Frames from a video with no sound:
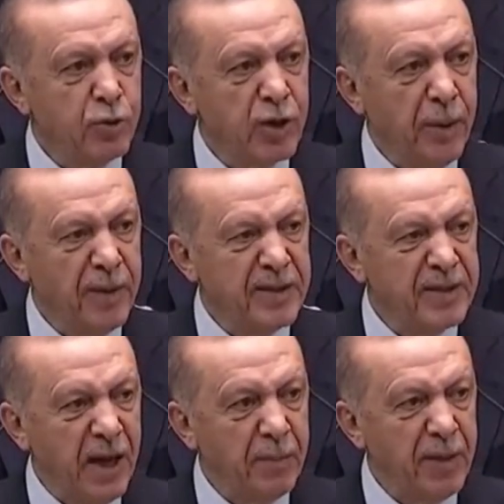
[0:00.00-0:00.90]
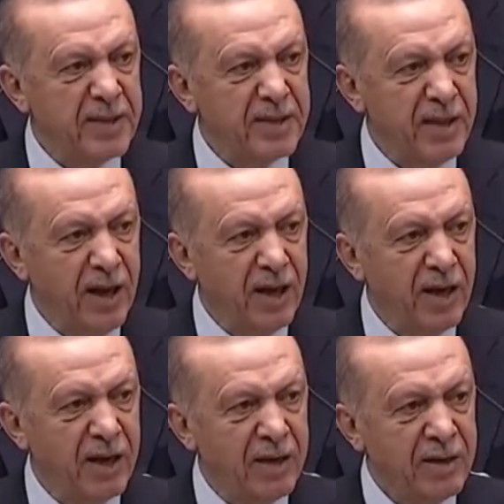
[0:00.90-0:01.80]
kamuda benzer
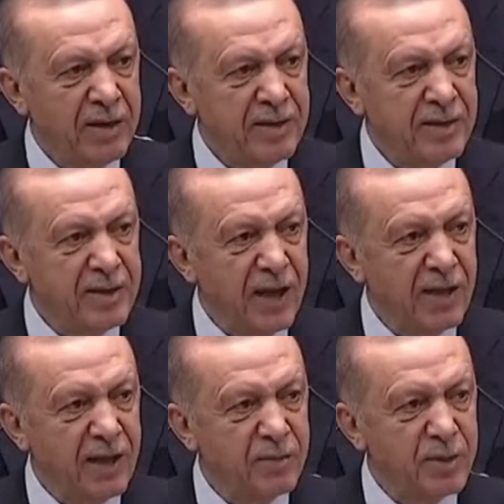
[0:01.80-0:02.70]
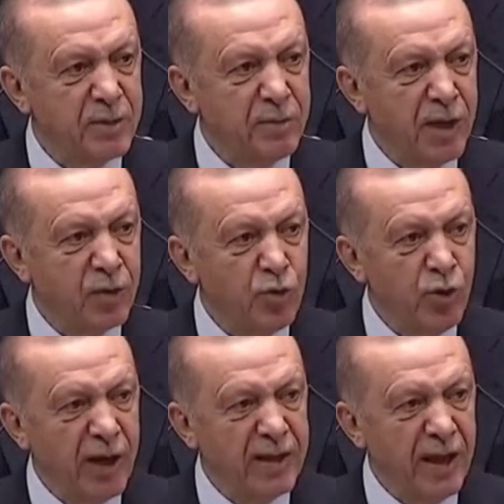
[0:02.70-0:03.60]
baskılarla insanlarımızı
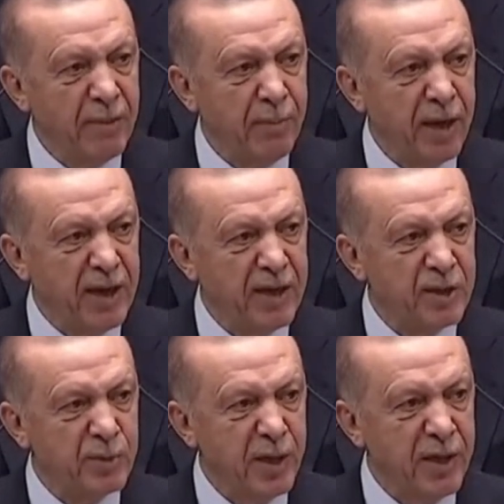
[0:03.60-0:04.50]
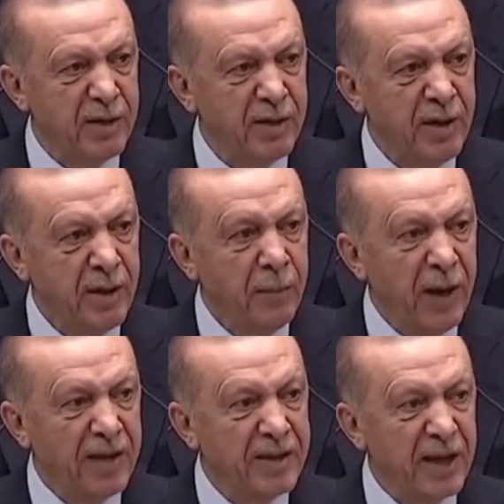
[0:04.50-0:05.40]
mağdur eden mekanizmayı
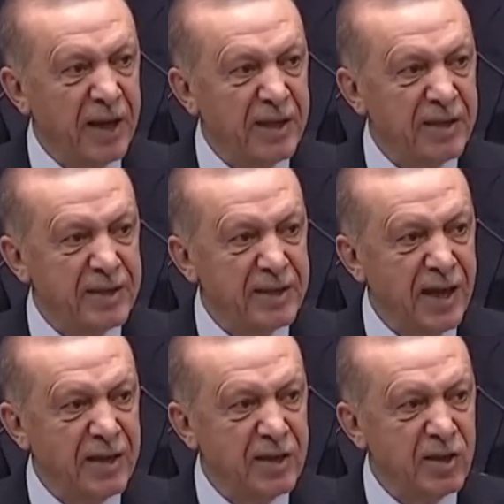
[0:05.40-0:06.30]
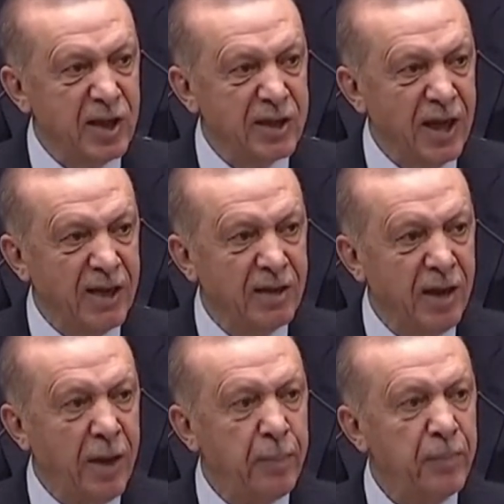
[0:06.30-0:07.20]
perde gerisinden
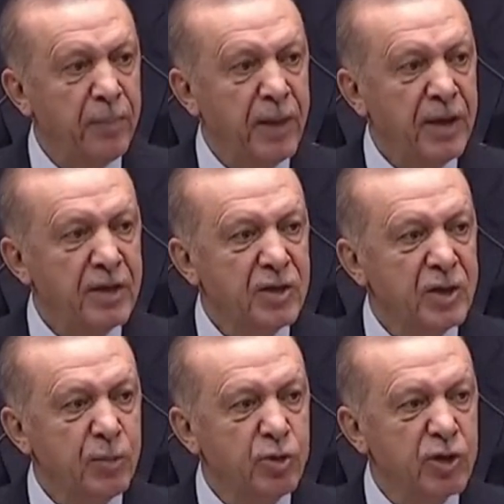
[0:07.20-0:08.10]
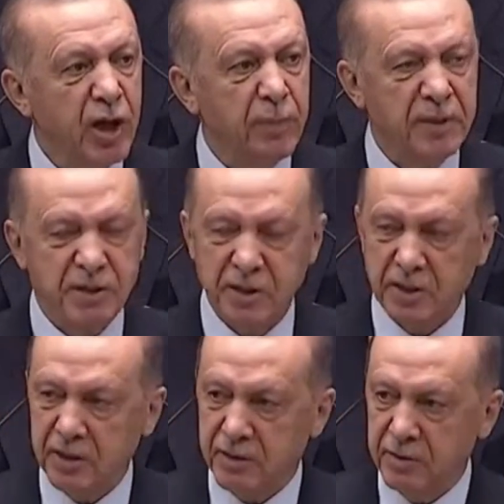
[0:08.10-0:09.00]
işleten hep işte bu CHP
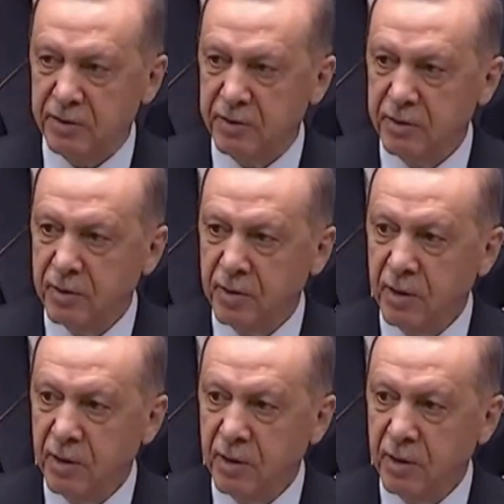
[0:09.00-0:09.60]
zihniyetidir.